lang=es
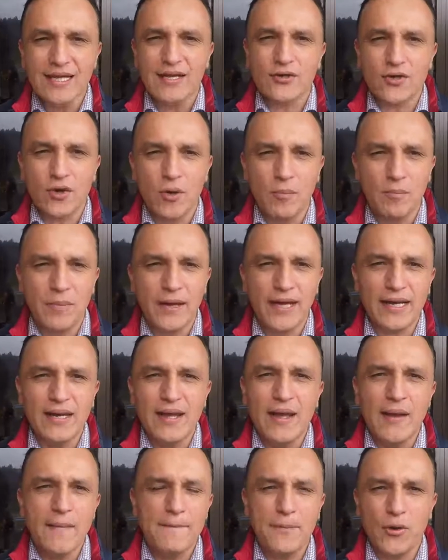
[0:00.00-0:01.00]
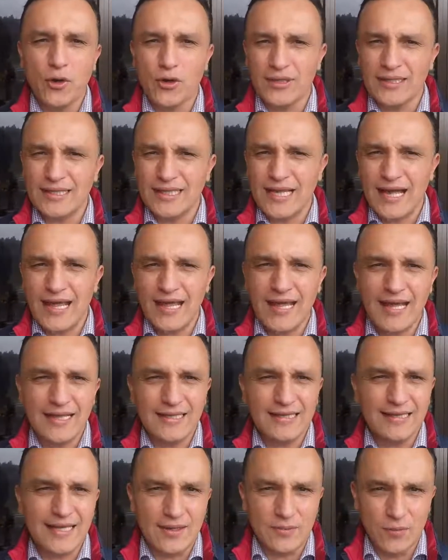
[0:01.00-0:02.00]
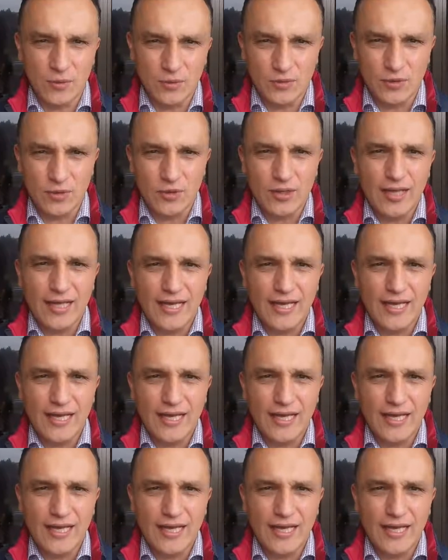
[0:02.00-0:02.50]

romper por nada del mundo.